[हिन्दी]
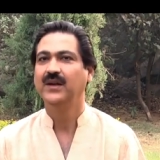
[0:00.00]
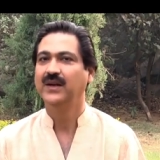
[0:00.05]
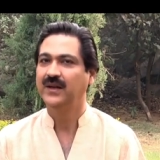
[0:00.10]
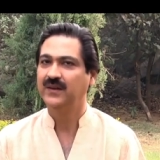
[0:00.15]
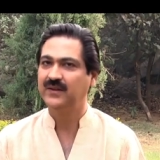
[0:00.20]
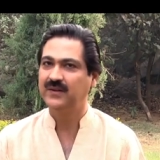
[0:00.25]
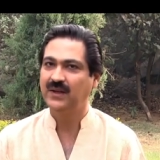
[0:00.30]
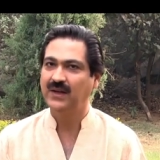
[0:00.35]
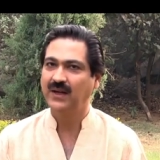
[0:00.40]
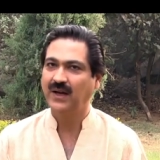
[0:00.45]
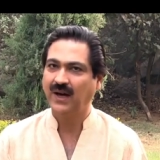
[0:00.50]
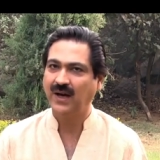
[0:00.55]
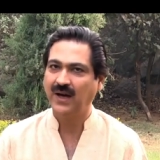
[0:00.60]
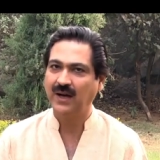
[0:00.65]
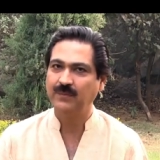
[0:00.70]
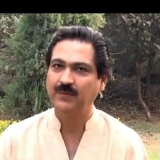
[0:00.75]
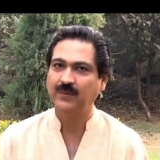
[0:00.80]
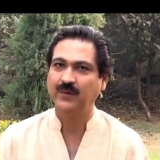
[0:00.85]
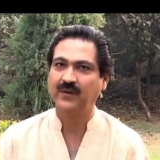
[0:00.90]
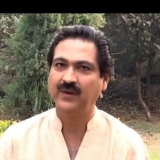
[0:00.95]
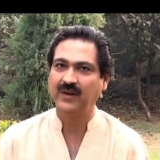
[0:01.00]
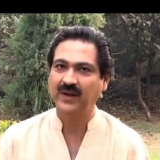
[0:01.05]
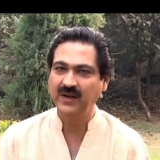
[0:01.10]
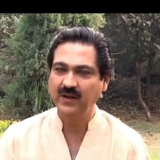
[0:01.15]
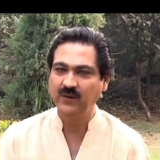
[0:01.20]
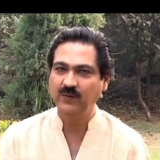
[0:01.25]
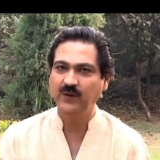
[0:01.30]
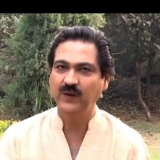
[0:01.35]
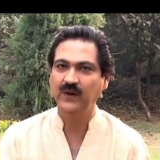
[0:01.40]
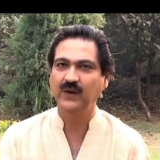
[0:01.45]
इसे आप रिंग
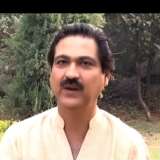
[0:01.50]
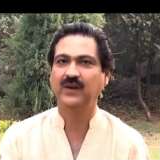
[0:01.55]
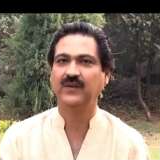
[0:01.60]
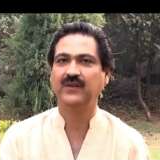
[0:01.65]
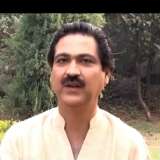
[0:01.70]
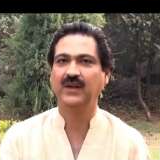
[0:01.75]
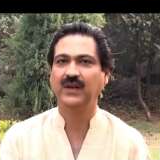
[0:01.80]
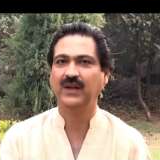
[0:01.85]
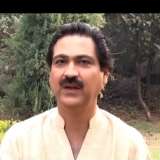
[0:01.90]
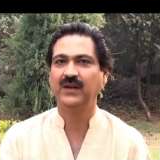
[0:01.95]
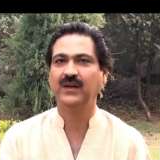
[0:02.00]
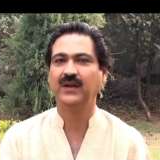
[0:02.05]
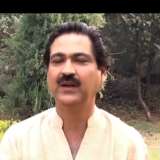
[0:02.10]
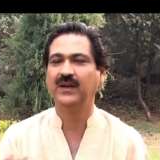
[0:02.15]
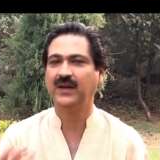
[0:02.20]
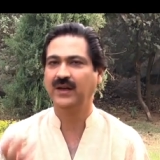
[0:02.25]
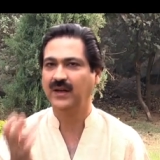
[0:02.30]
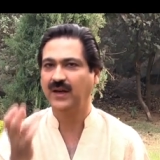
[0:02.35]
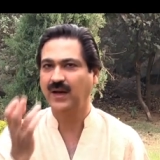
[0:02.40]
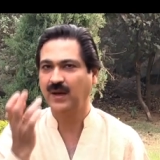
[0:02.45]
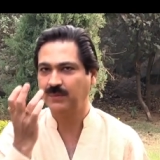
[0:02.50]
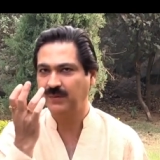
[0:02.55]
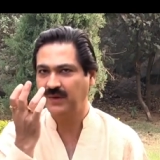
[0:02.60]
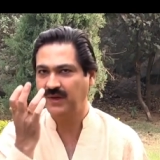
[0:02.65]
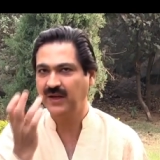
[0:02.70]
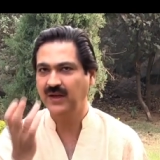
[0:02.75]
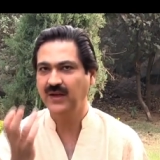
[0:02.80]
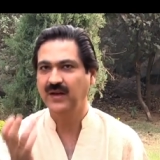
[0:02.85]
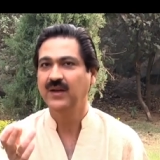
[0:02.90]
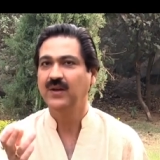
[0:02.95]
फिंगर से लेकर के
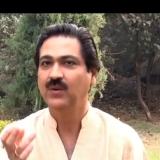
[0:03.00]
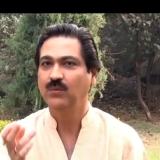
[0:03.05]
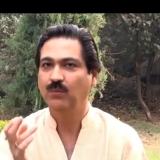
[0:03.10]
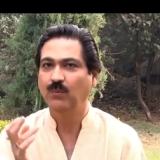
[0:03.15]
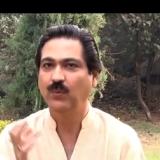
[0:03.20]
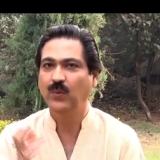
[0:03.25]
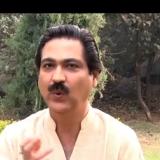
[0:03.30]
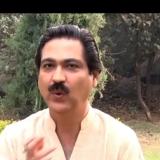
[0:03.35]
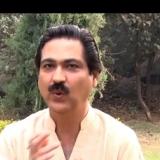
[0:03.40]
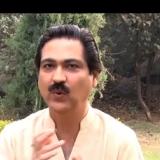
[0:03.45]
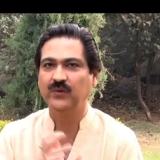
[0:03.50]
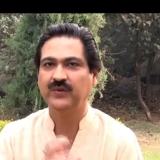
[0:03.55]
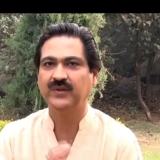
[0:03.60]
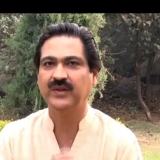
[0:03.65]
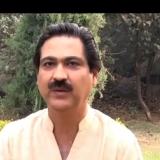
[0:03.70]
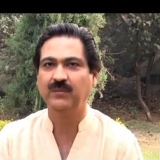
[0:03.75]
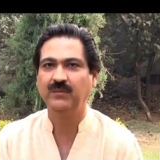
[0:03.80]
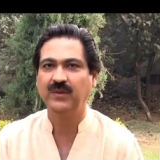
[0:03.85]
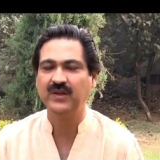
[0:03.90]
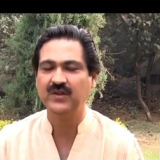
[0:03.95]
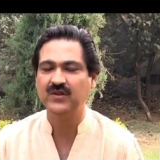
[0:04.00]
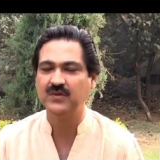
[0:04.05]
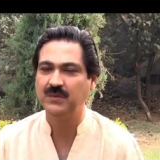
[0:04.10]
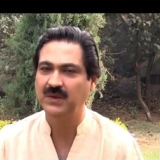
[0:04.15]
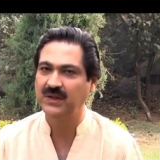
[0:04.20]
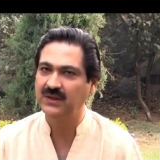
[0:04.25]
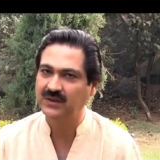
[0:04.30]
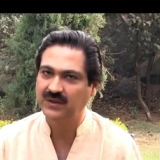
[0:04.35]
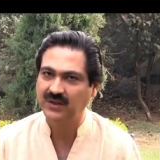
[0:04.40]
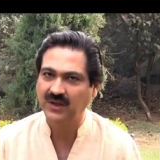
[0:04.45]
अपने ब्रोज के बीच
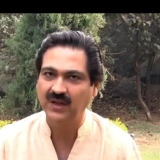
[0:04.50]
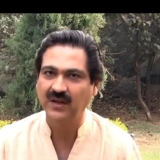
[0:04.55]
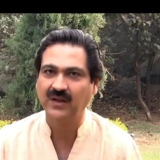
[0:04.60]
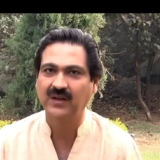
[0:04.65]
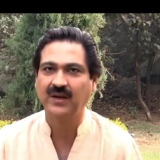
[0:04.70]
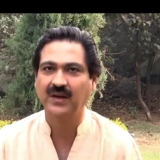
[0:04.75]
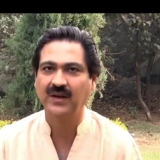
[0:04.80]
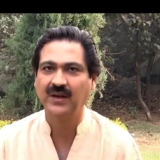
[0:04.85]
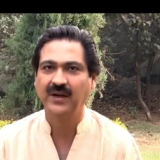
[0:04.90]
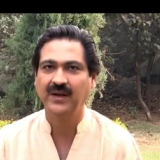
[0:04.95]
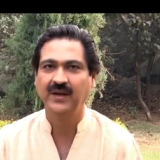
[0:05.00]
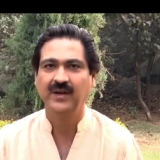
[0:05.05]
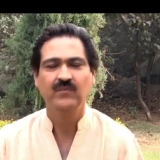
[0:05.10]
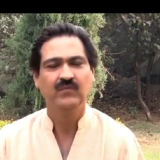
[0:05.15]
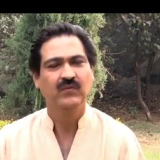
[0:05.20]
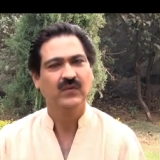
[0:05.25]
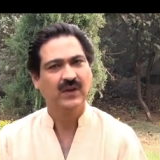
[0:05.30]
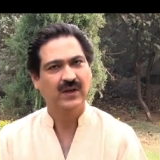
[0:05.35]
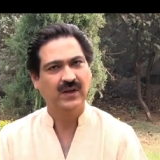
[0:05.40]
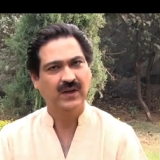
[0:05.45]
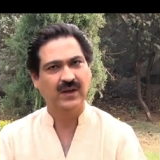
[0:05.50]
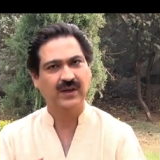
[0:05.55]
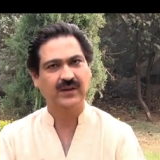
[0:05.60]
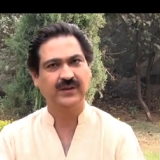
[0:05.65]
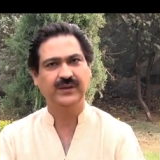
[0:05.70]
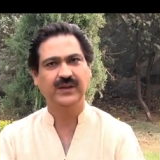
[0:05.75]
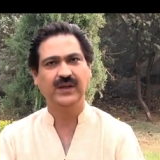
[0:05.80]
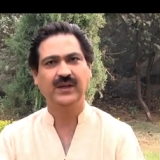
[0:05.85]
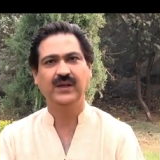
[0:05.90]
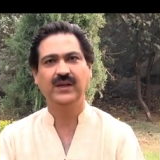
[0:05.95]
में तिलक लगाएं
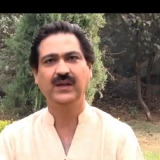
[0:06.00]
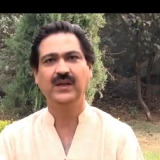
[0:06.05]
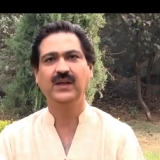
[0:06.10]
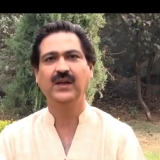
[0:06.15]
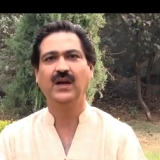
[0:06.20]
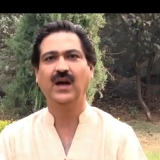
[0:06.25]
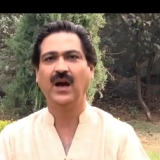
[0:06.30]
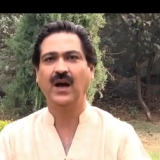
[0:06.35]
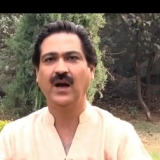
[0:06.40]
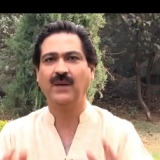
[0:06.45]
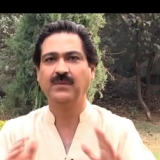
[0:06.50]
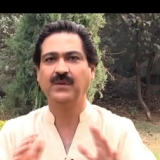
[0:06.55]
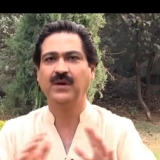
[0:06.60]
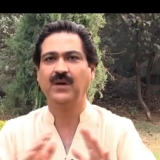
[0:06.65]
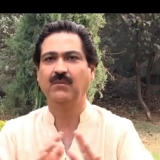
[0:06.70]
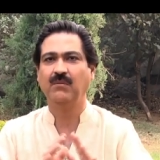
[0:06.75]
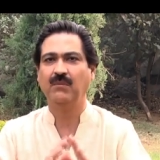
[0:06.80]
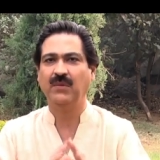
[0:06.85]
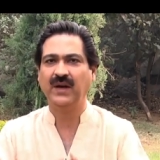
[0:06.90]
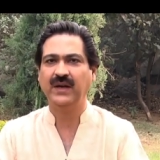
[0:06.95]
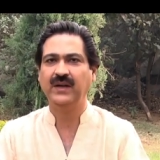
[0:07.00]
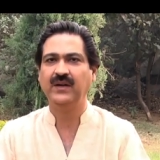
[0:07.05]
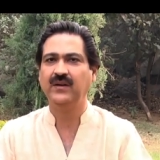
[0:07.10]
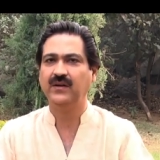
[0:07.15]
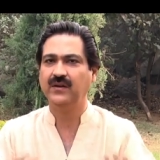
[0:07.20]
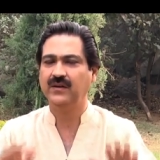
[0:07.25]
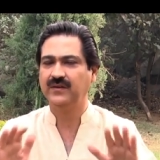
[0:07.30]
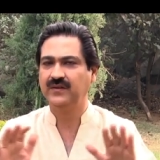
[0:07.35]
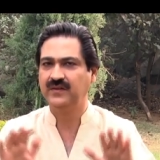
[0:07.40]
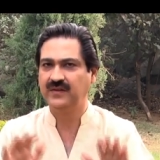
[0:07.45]
करते ही आपका माइंड
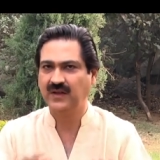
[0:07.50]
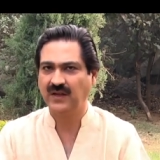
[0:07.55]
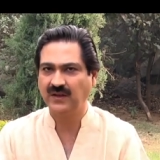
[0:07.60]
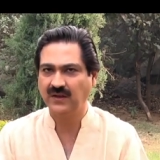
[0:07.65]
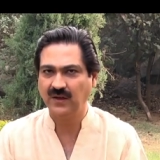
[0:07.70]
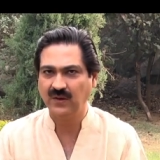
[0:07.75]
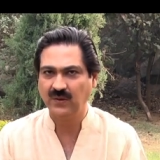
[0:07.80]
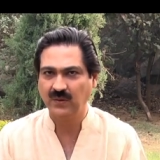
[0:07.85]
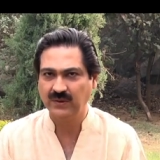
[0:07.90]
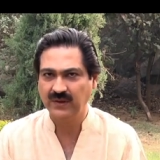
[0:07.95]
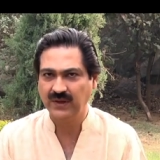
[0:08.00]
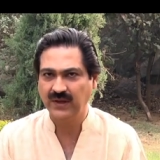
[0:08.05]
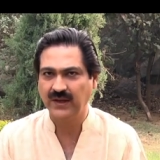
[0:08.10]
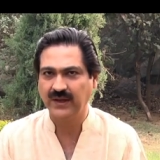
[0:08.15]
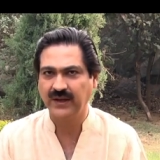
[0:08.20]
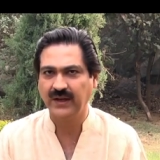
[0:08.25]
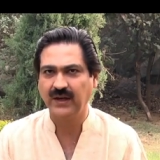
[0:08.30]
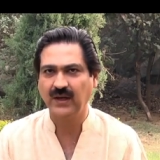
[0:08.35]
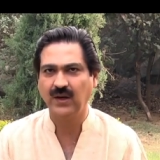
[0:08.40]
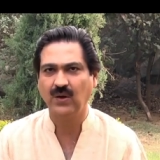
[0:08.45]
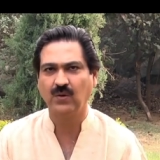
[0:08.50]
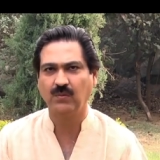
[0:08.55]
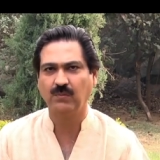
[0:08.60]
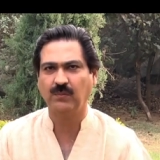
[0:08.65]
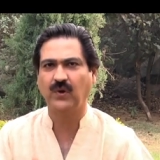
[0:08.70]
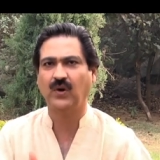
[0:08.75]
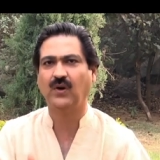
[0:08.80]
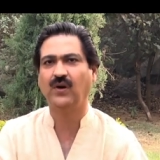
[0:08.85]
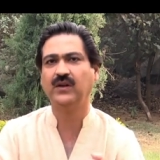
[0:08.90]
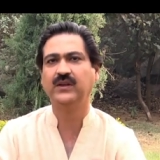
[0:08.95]
सेटल होने लगेगा और
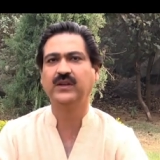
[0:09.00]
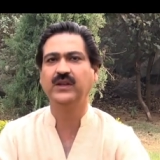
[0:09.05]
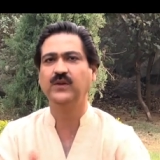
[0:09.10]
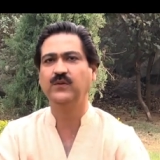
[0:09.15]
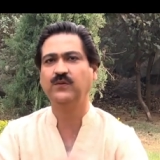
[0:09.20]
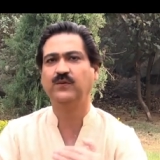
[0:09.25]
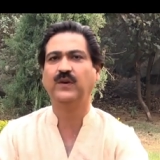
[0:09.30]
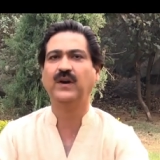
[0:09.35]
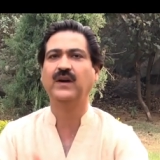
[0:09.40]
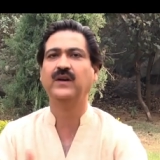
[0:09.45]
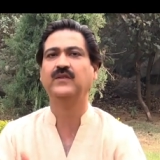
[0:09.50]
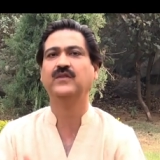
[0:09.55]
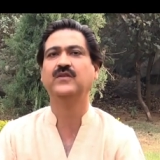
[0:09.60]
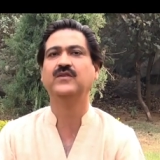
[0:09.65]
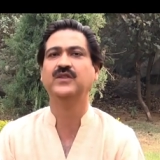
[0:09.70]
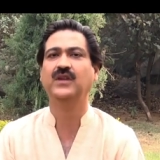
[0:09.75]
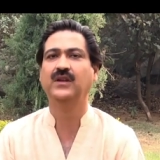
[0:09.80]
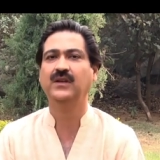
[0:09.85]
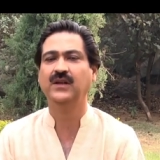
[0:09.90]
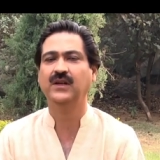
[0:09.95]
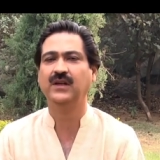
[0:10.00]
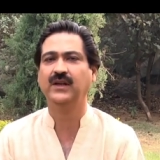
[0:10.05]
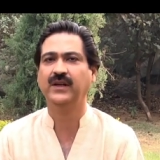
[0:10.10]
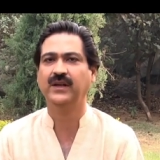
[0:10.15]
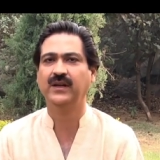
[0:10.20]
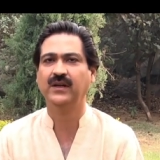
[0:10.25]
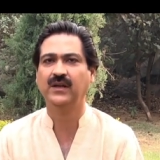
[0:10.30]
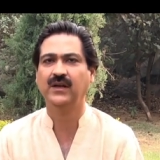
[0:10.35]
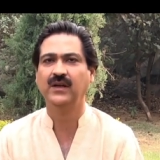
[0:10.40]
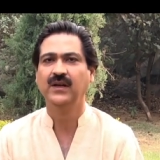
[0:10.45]
बहुत ही फास्ट चलने
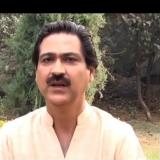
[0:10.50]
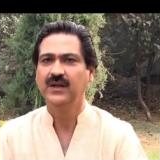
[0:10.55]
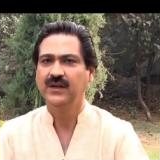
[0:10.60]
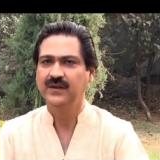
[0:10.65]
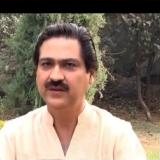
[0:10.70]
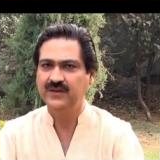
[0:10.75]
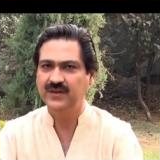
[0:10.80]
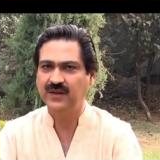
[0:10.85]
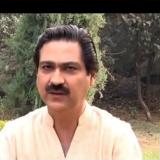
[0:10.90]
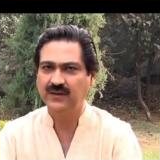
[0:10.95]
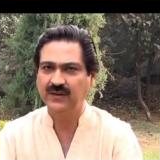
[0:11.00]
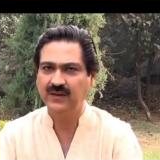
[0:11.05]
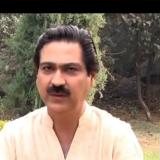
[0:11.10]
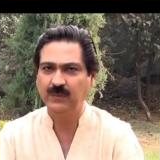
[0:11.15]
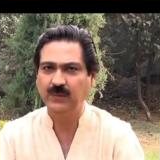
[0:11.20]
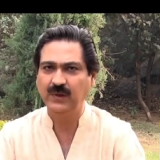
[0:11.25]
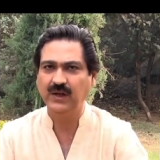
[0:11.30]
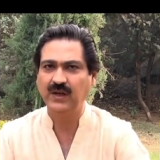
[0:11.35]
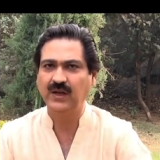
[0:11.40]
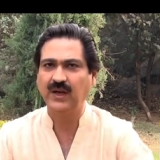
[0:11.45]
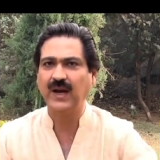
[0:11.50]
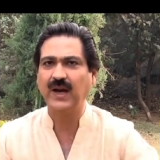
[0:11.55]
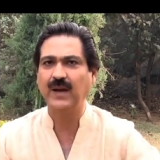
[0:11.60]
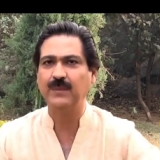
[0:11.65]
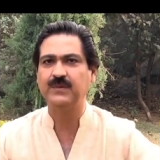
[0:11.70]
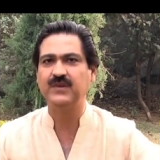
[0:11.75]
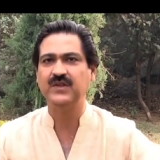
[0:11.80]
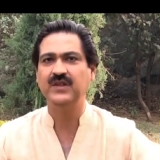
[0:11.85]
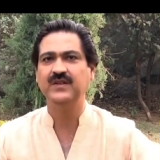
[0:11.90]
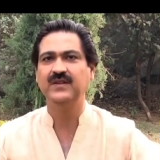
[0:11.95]
लगेगा जितनी भी
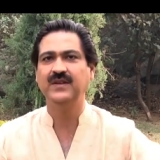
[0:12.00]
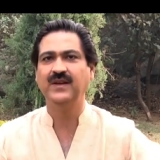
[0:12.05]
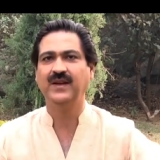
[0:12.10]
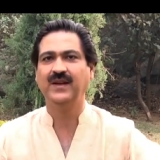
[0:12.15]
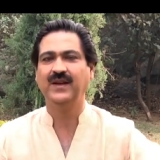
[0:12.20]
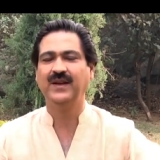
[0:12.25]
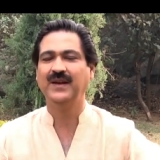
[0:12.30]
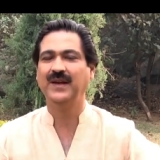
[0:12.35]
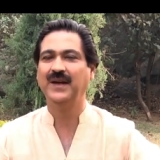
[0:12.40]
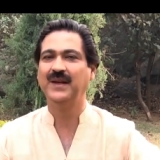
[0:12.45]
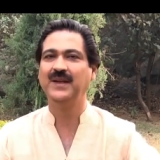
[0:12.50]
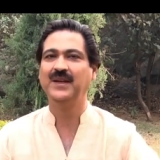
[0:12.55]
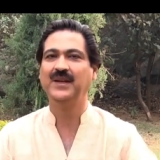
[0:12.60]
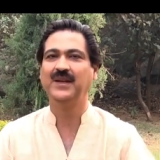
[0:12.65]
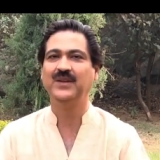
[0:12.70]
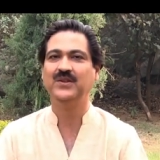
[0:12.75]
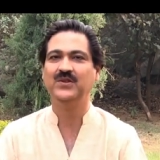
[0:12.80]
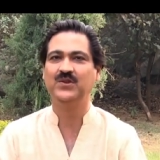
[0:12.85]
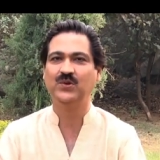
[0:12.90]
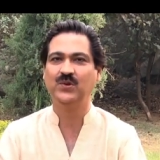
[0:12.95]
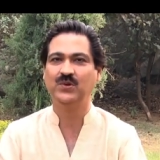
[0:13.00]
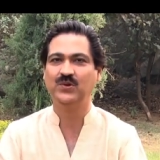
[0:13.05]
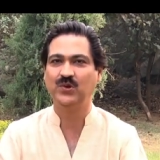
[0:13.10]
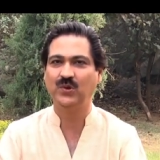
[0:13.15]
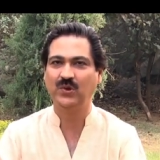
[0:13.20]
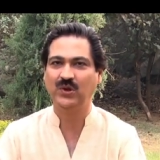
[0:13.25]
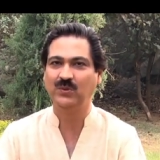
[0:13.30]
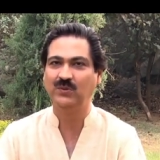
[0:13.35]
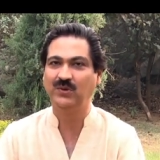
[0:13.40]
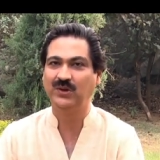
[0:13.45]
क्रैप चीज़ें हैं यानी कि जो
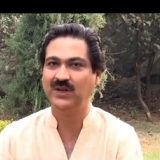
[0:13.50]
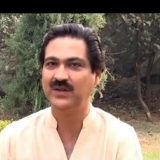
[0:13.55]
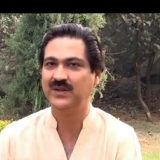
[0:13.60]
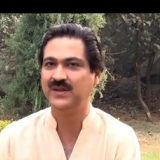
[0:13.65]
छोटी मोटी